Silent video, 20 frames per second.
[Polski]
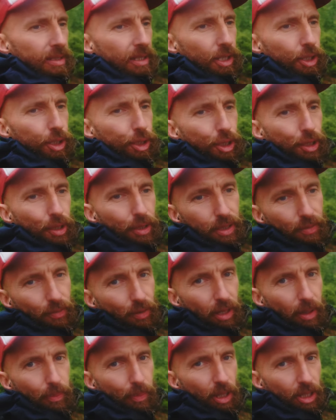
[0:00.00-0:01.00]
zjeść
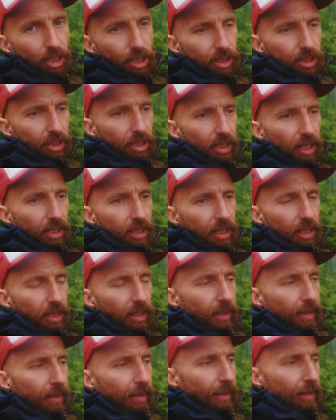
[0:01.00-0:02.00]
swoje pierwsze śniadanie,
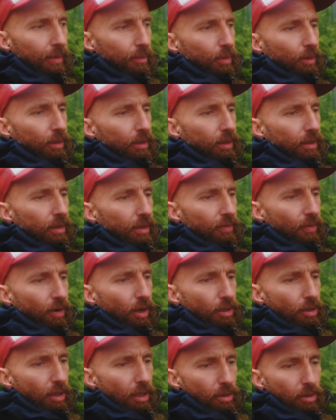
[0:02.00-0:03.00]
bo
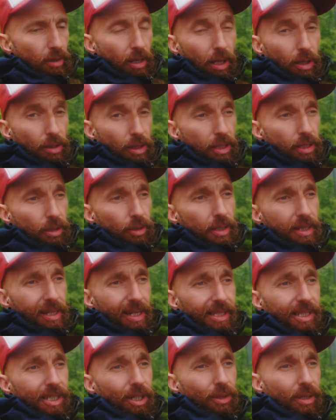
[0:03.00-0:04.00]
wychodząc rano, rano ze
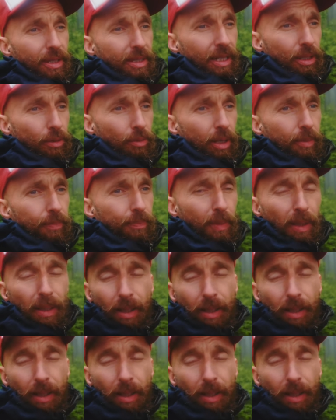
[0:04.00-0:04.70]
schroniska niczego nie zjadłem.